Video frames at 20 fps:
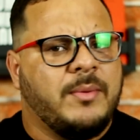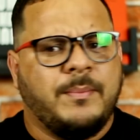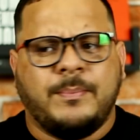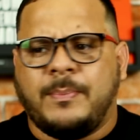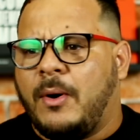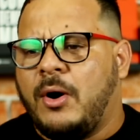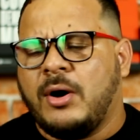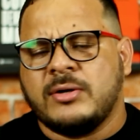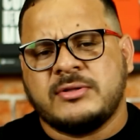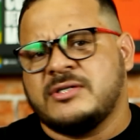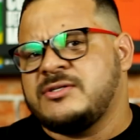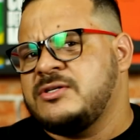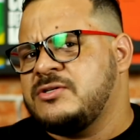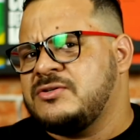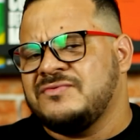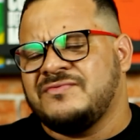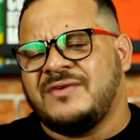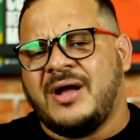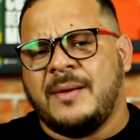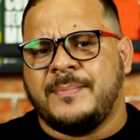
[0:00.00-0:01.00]
Não importa
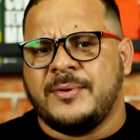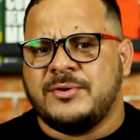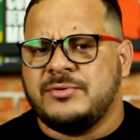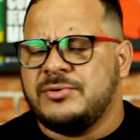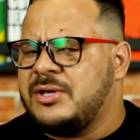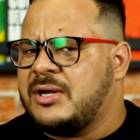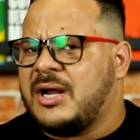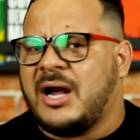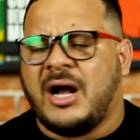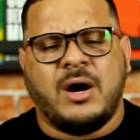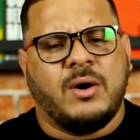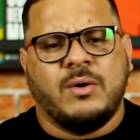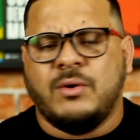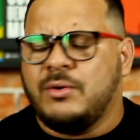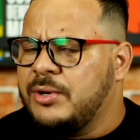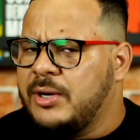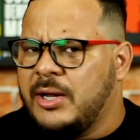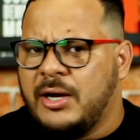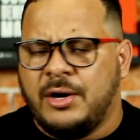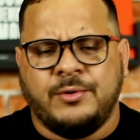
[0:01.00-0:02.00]
se isso vai prejudicar
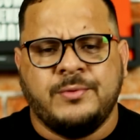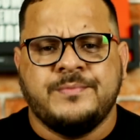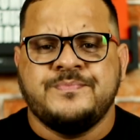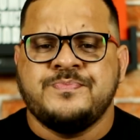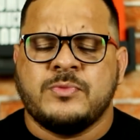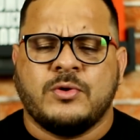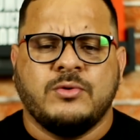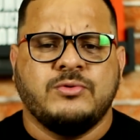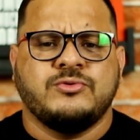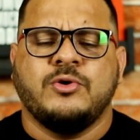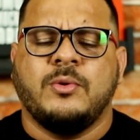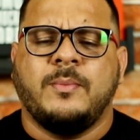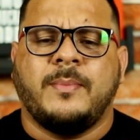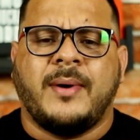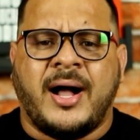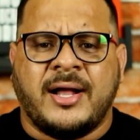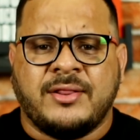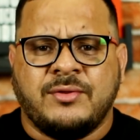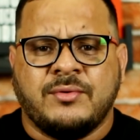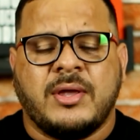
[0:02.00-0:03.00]
ou não o Joe
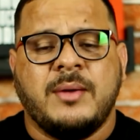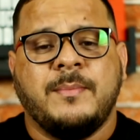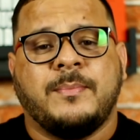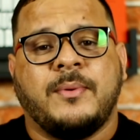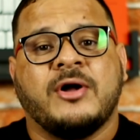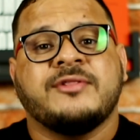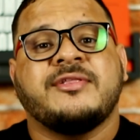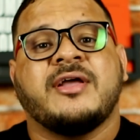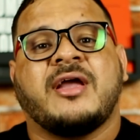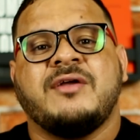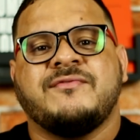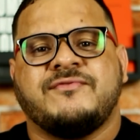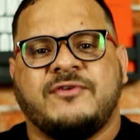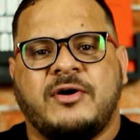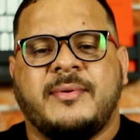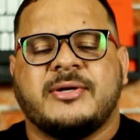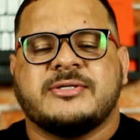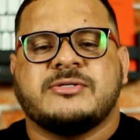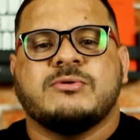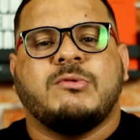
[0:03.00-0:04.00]
Biden. O que importa é que a
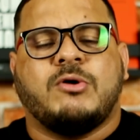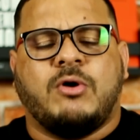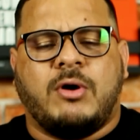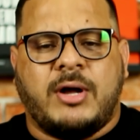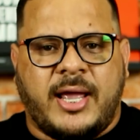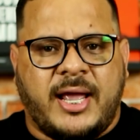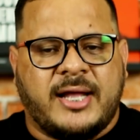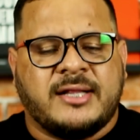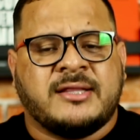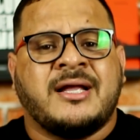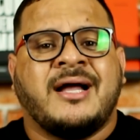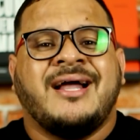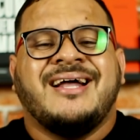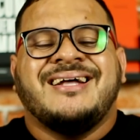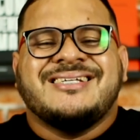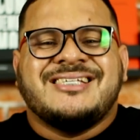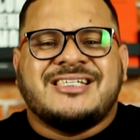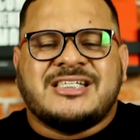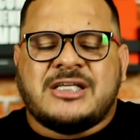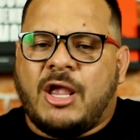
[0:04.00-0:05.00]
informação correta
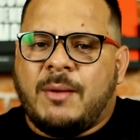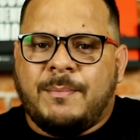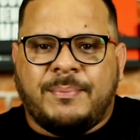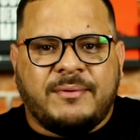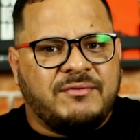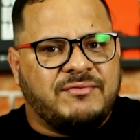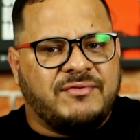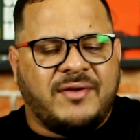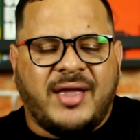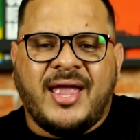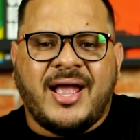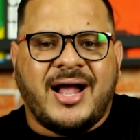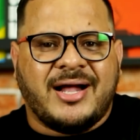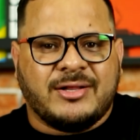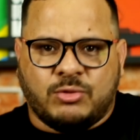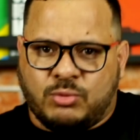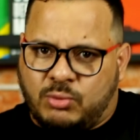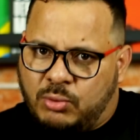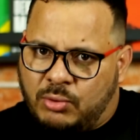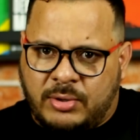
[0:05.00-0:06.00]
sempre
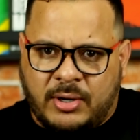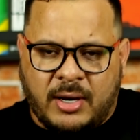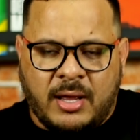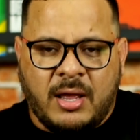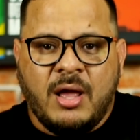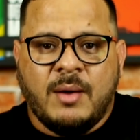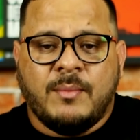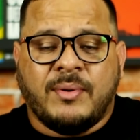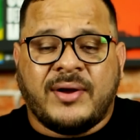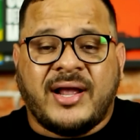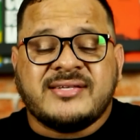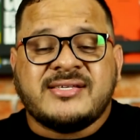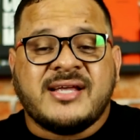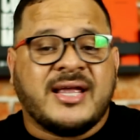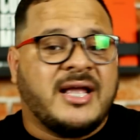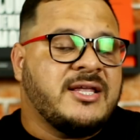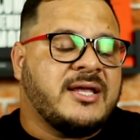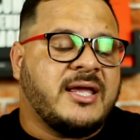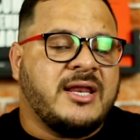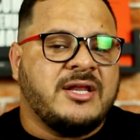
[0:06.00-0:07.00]
venha à tona. Porque
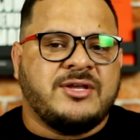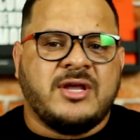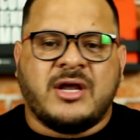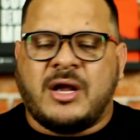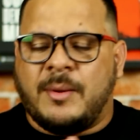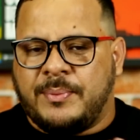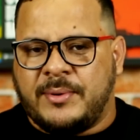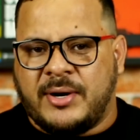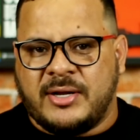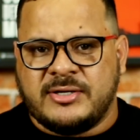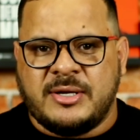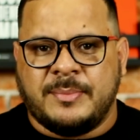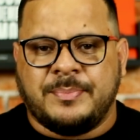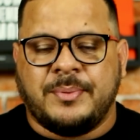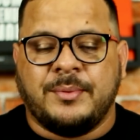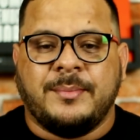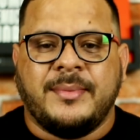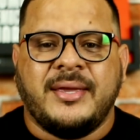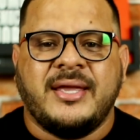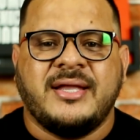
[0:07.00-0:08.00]
se a gente critica, por
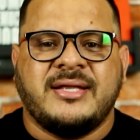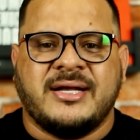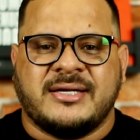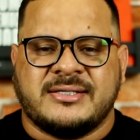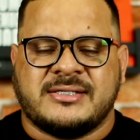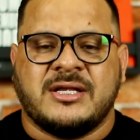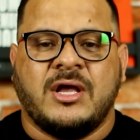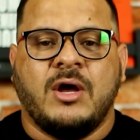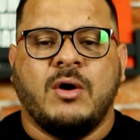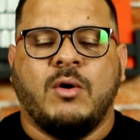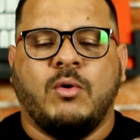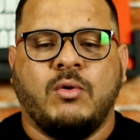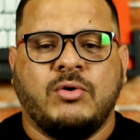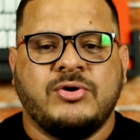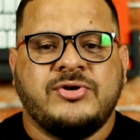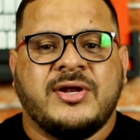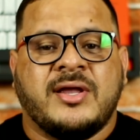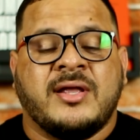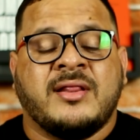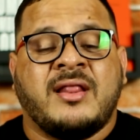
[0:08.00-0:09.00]
exemplo, mídias
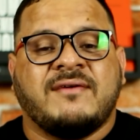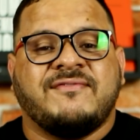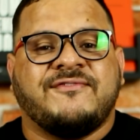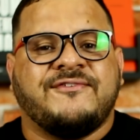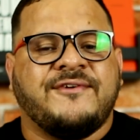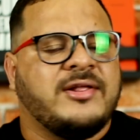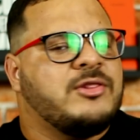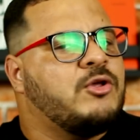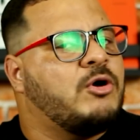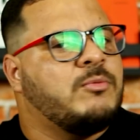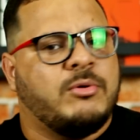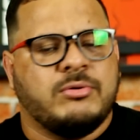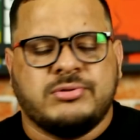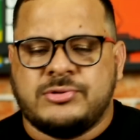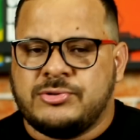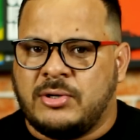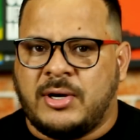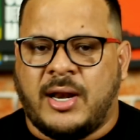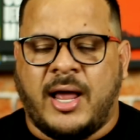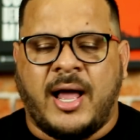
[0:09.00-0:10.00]
hoje que defendem o
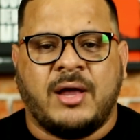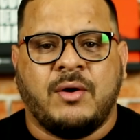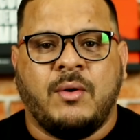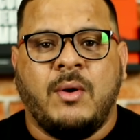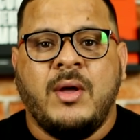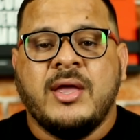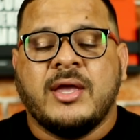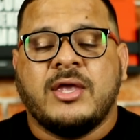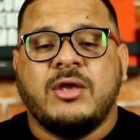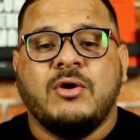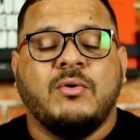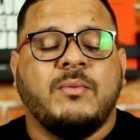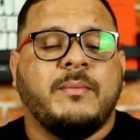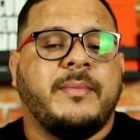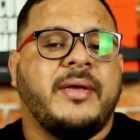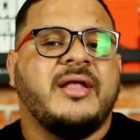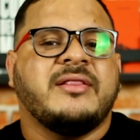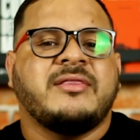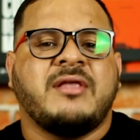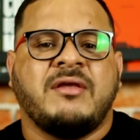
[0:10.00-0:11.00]
Bolsonaro, que
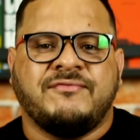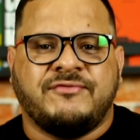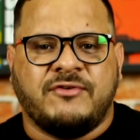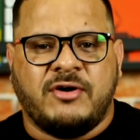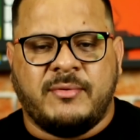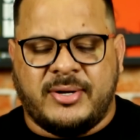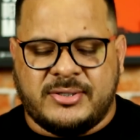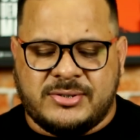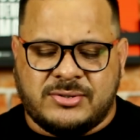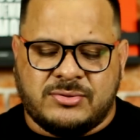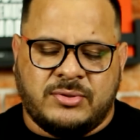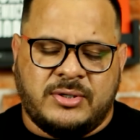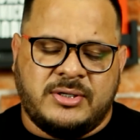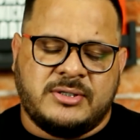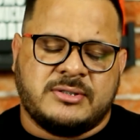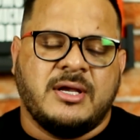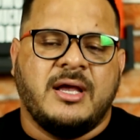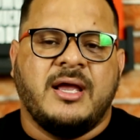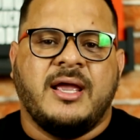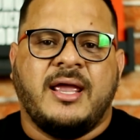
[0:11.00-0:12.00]
omitem
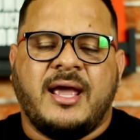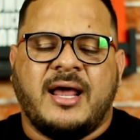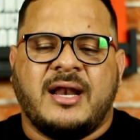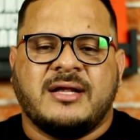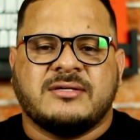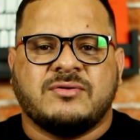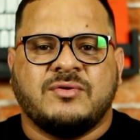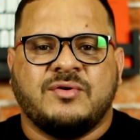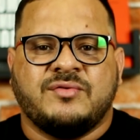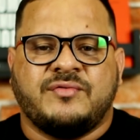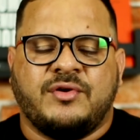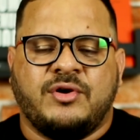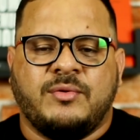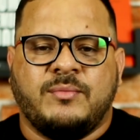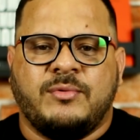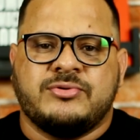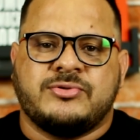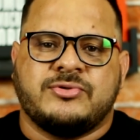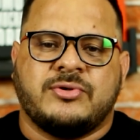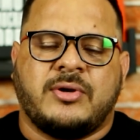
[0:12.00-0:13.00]
informações em relação ao
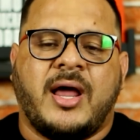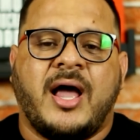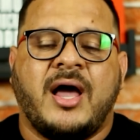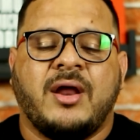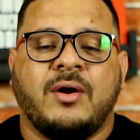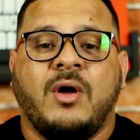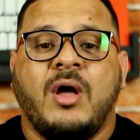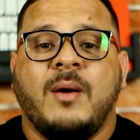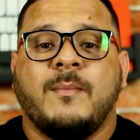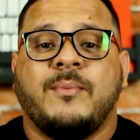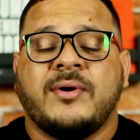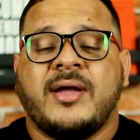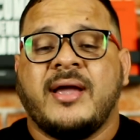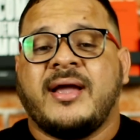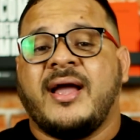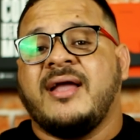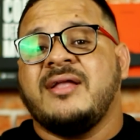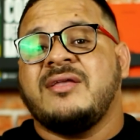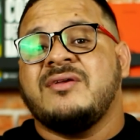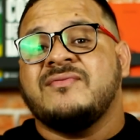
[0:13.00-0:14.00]
governo Bolsonaro, por
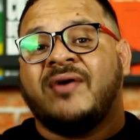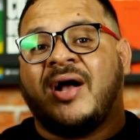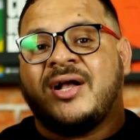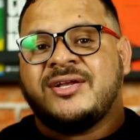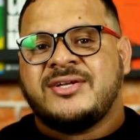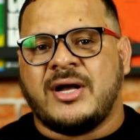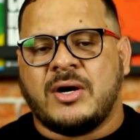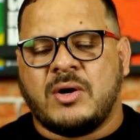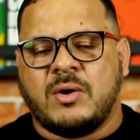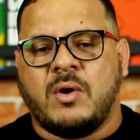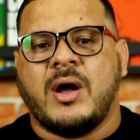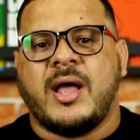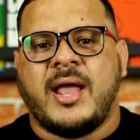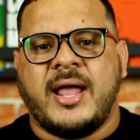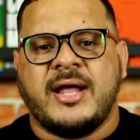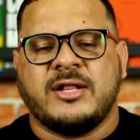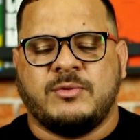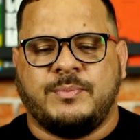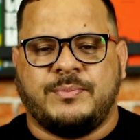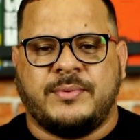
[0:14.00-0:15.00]
que, que a gente vai achar
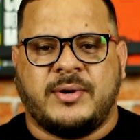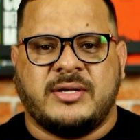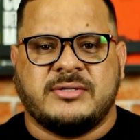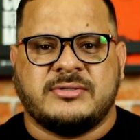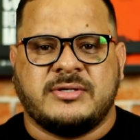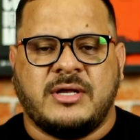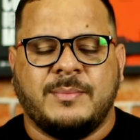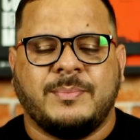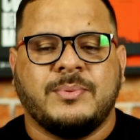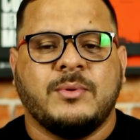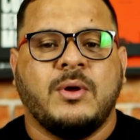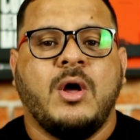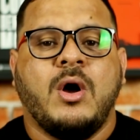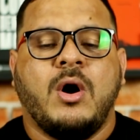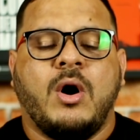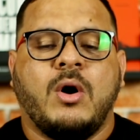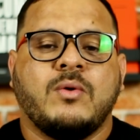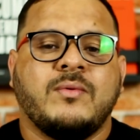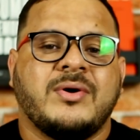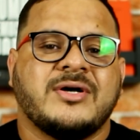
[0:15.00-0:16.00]
correto, por exemplo,
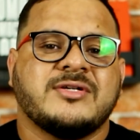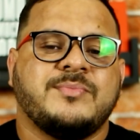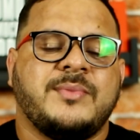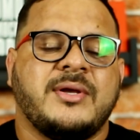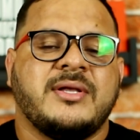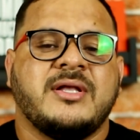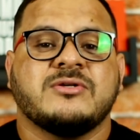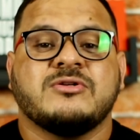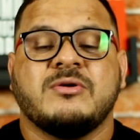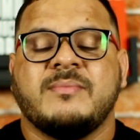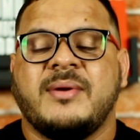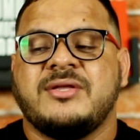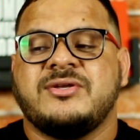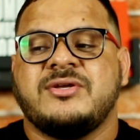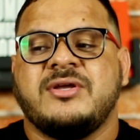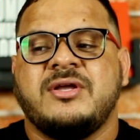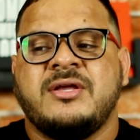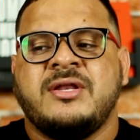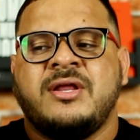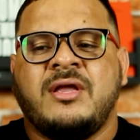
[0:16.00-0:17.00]
algumas mídias
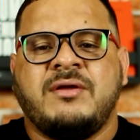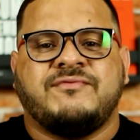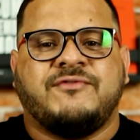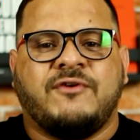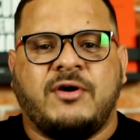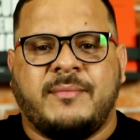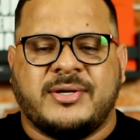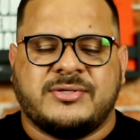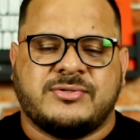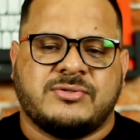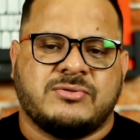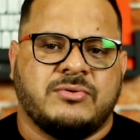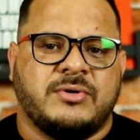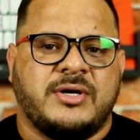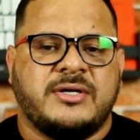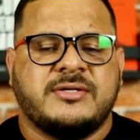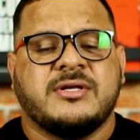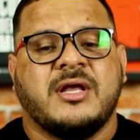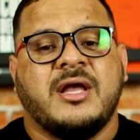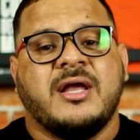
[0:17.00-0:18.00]
omitirem
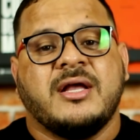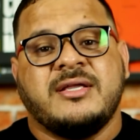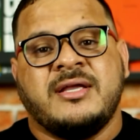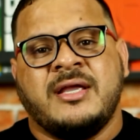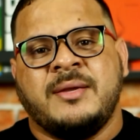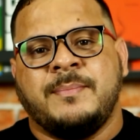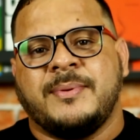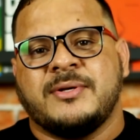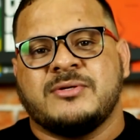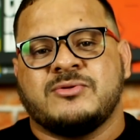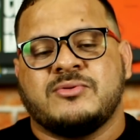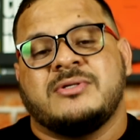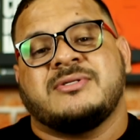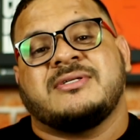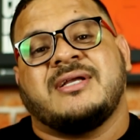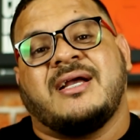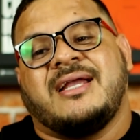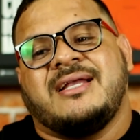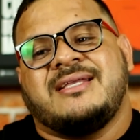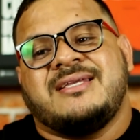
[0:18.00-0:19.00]
informações de
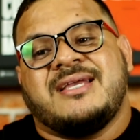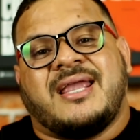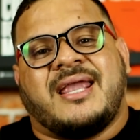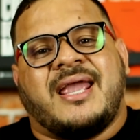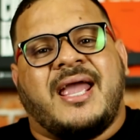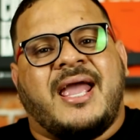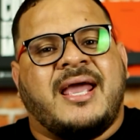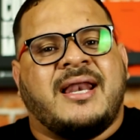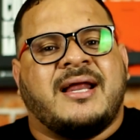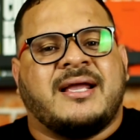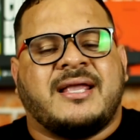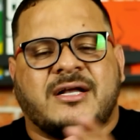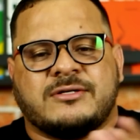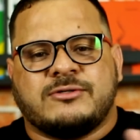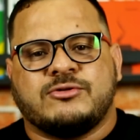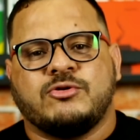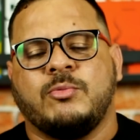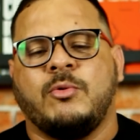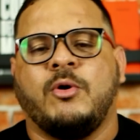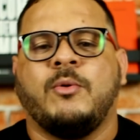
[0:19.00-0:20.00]
pessoas que a gente queira
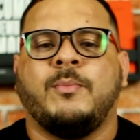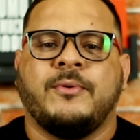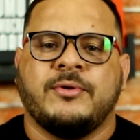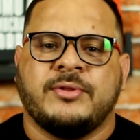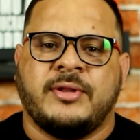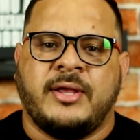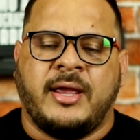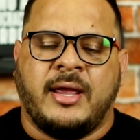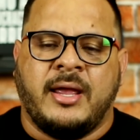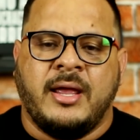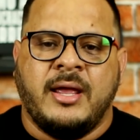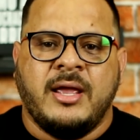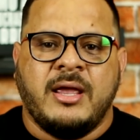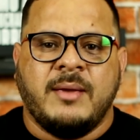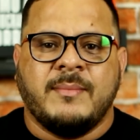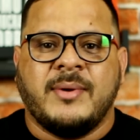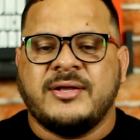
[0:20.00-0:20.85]
que assumam o poder?